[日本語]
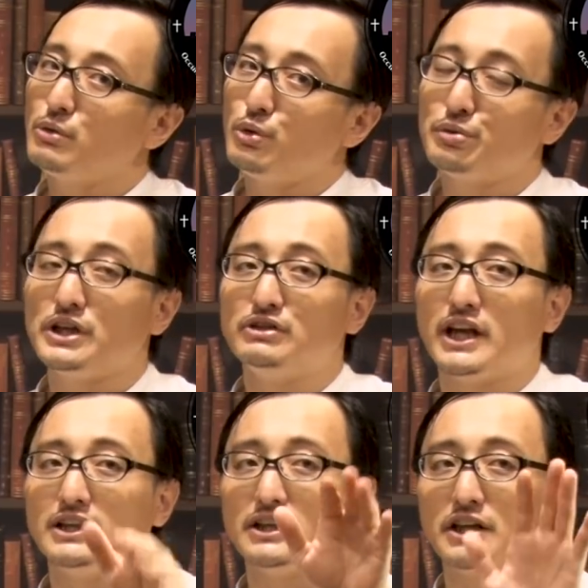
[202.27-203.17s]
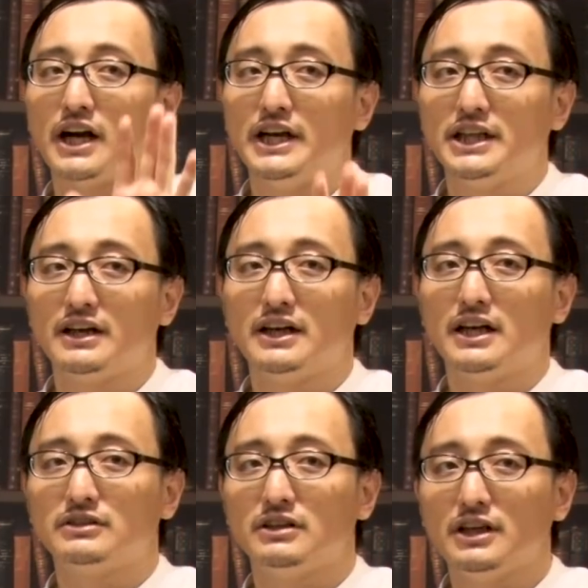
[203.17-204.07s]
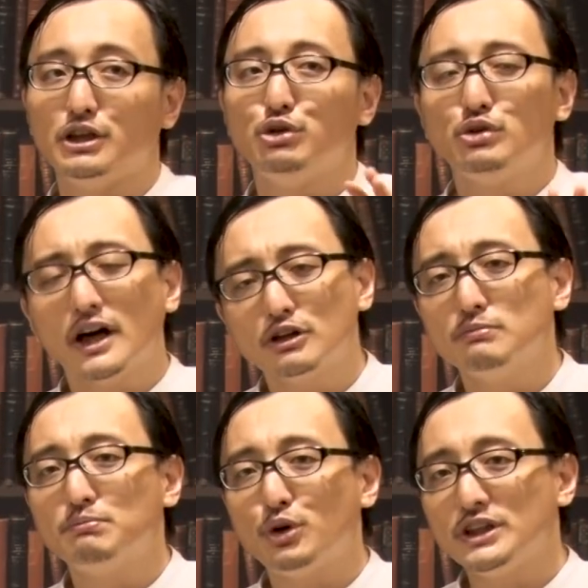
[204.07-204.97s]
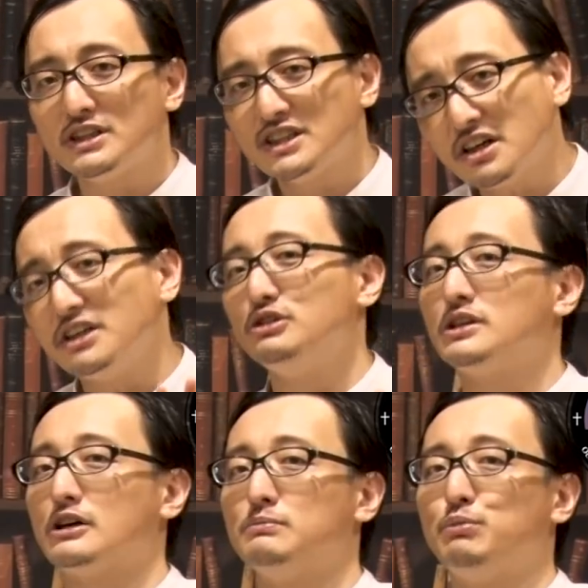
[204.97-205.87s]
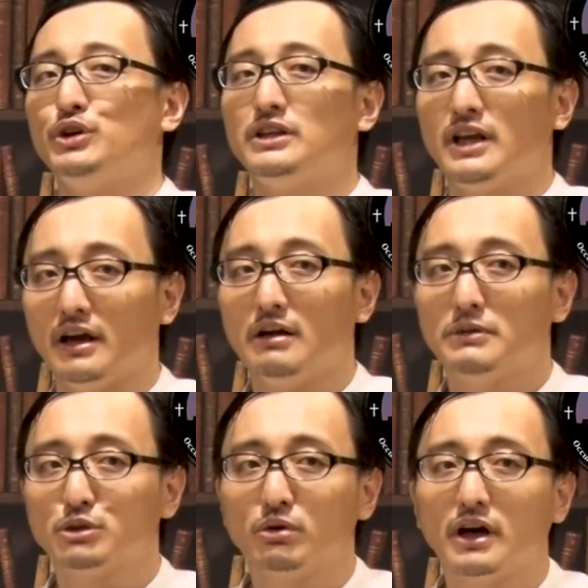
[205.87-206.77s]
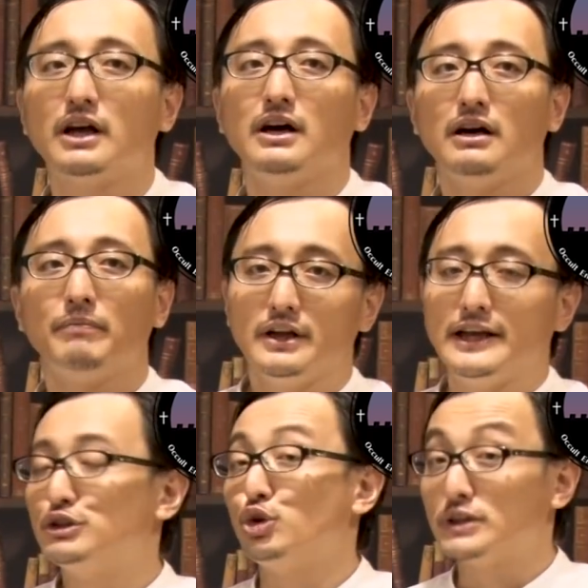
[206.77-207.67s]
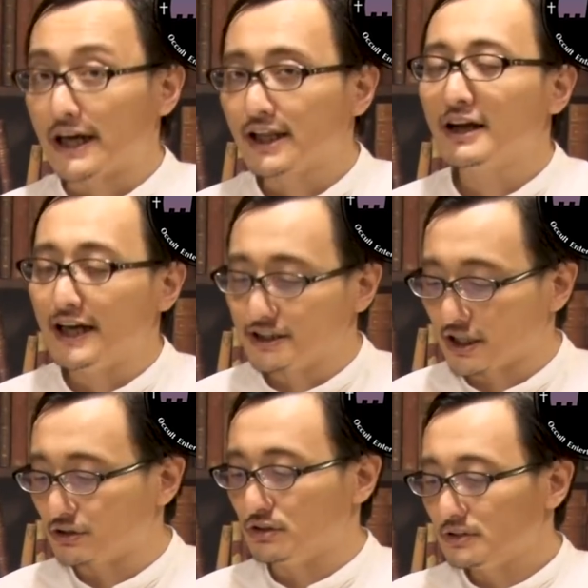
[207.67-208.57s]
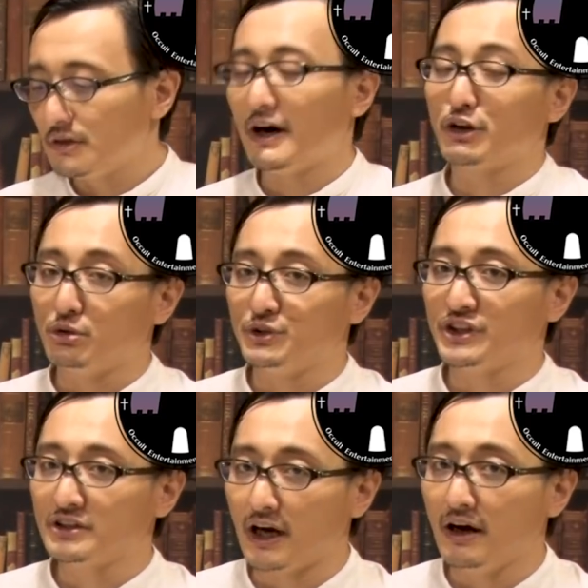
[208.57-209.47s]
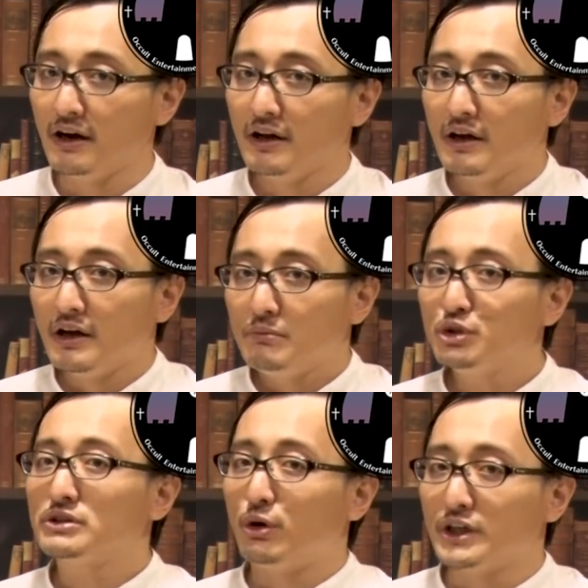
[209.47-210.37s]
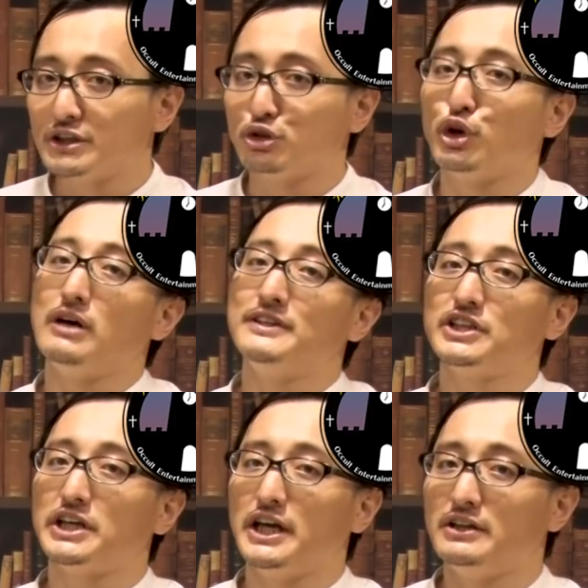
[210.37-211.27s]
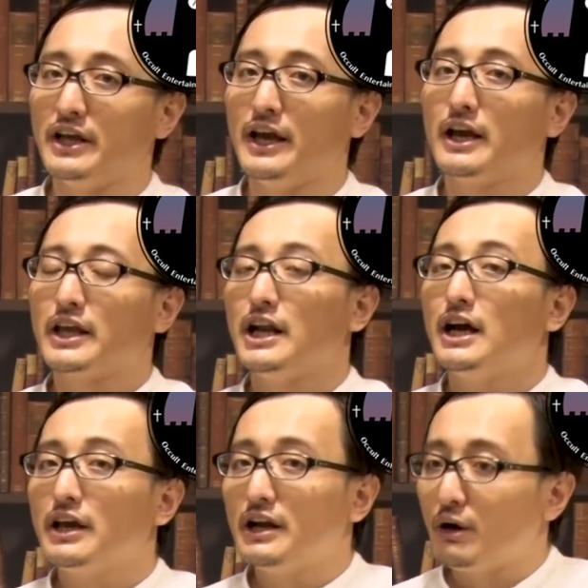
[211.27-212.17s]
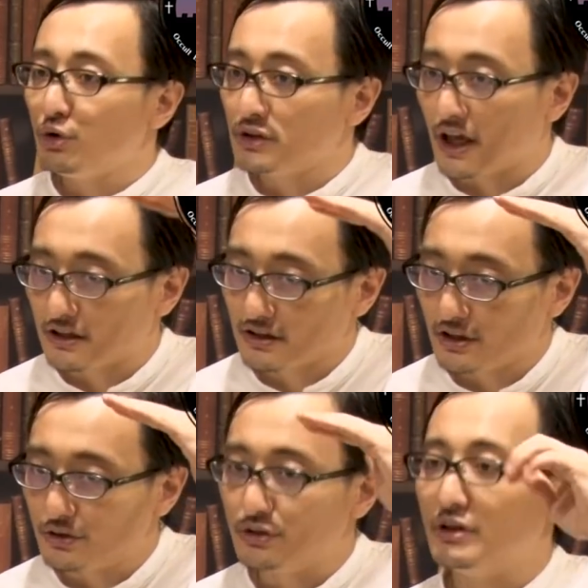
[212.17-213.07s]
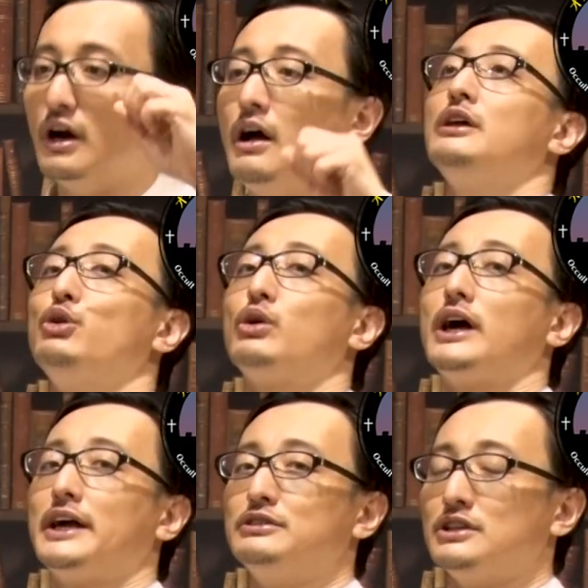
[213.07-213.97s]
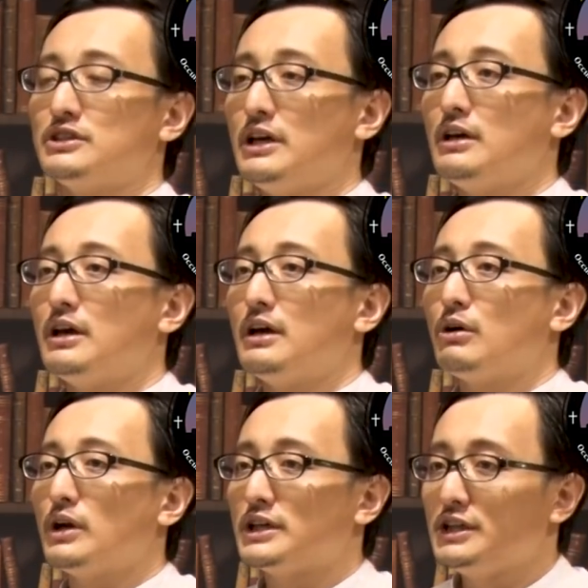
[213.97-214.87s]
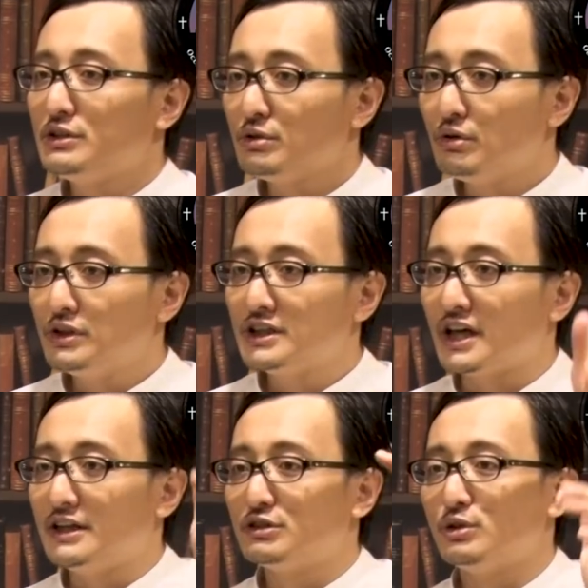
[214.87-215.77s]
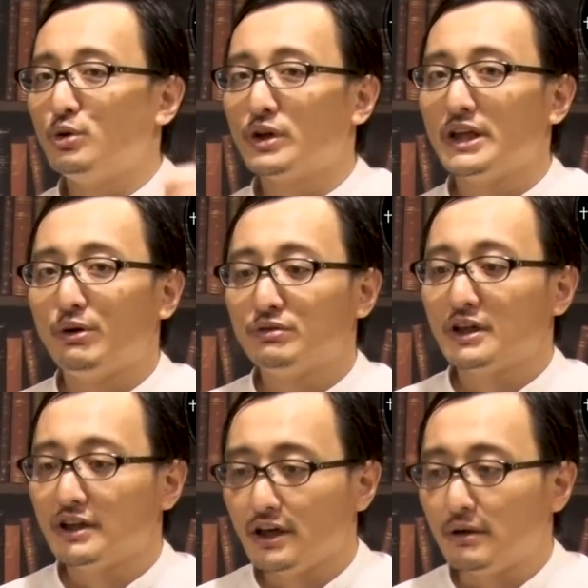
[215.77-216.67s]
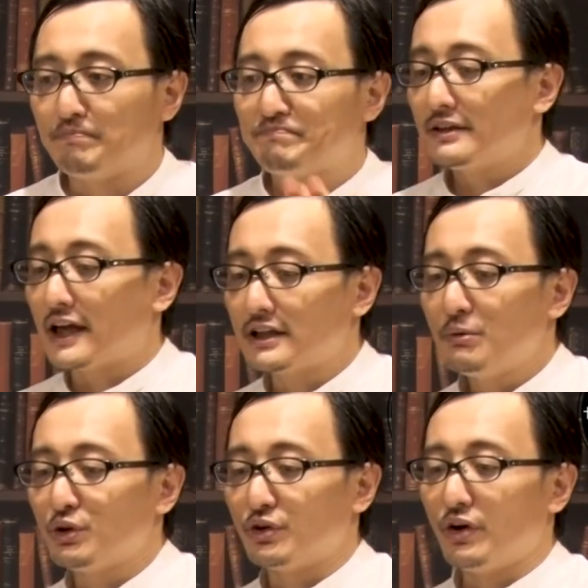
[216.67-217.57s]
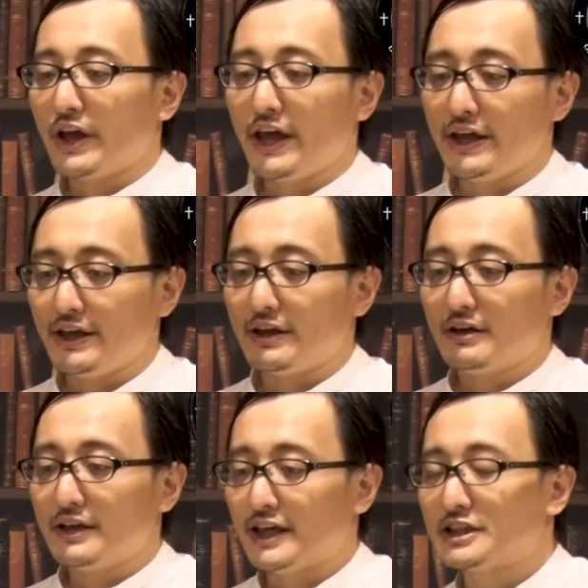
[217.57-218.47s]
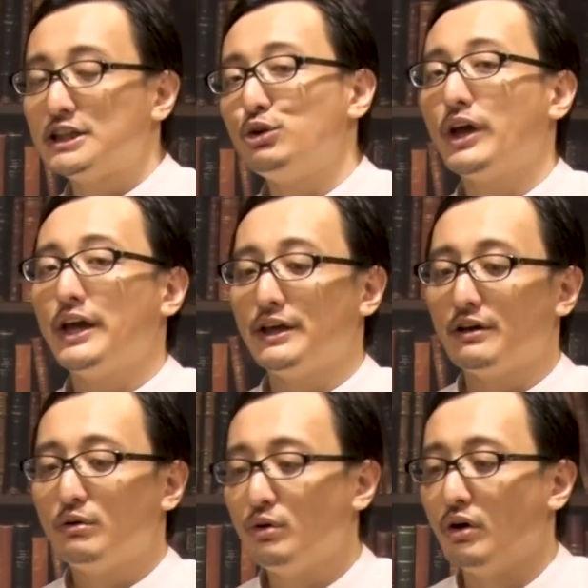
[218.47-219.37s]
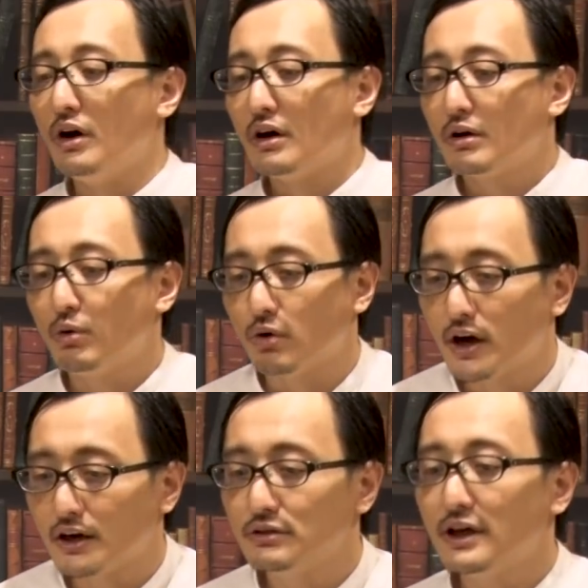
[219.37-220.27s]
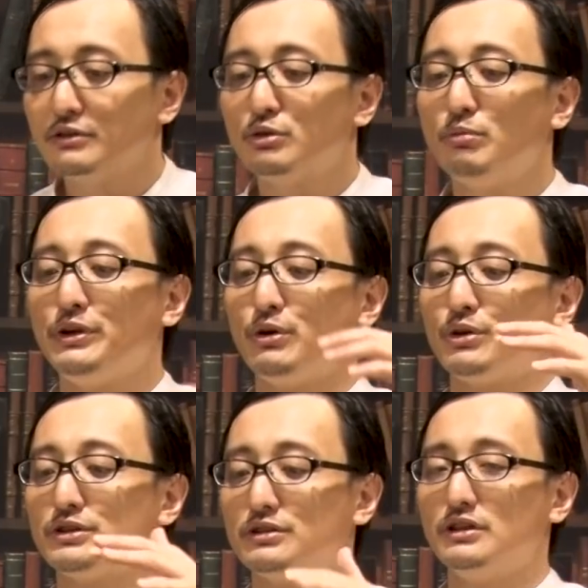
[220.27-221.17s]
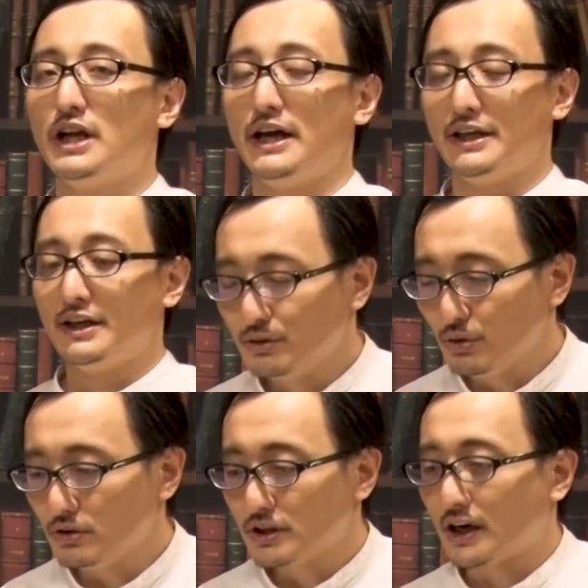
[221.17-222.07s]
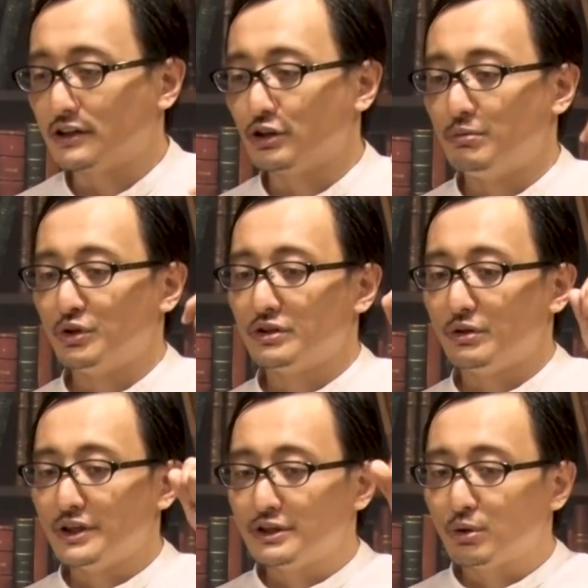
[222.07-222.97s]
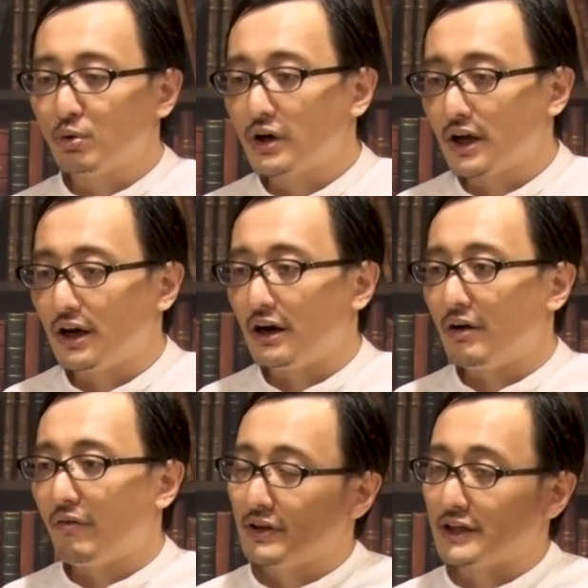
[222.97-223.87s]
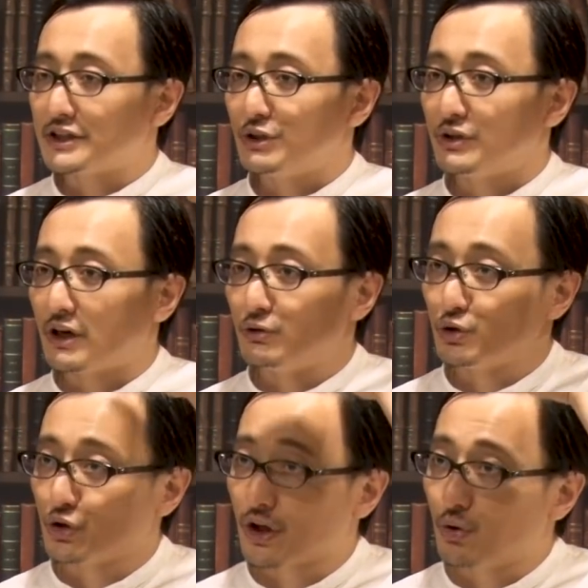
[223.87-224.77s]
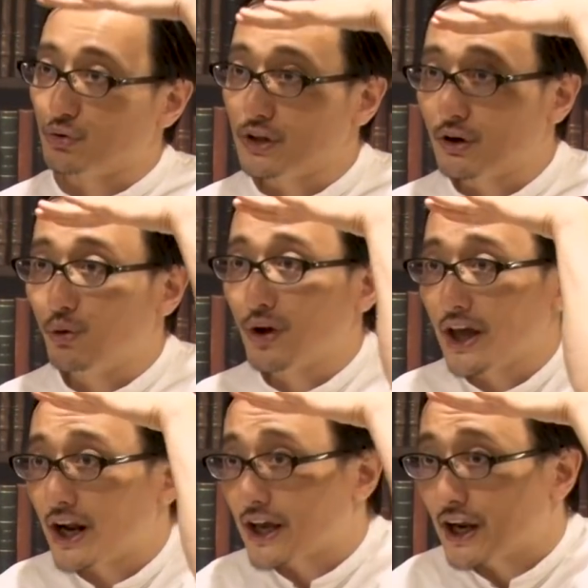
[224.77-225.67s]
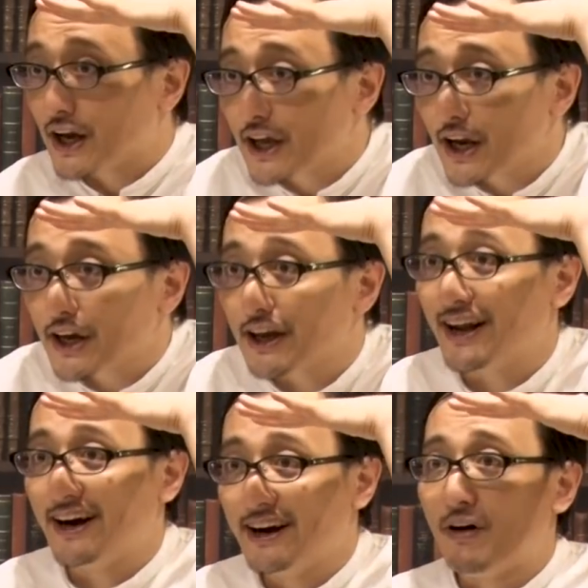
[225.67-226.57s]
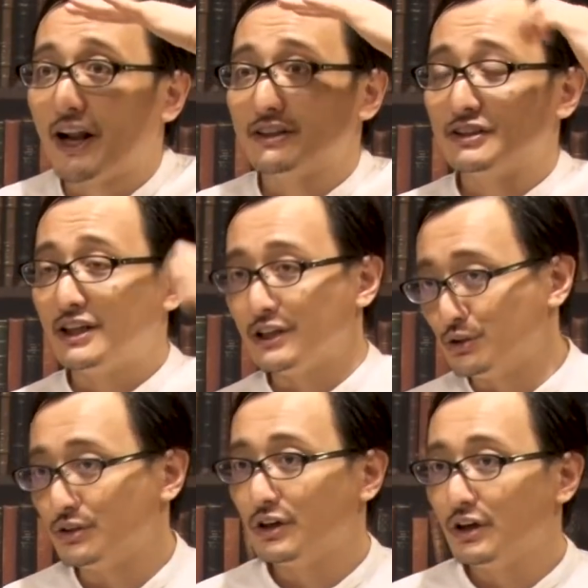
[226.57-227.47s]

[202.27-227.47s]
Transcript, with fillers: あ、こう吹き抜けになってて階段があってて、遊郭っぽいっちゃ遊郭っぽいんで、まあ、そこから連想された解釈ではあると思うんですが、もしくは同じく鳥山石燕でケラケラ女っていう妖怪がいるんですねこれは非常にサイズの大きな女で建物の塀屋敷の塀をこう軽々と見下ろすぐらいの高さを持っておりそこから屋敷の中を覗き込んでこうケラケラケラケラ笑っている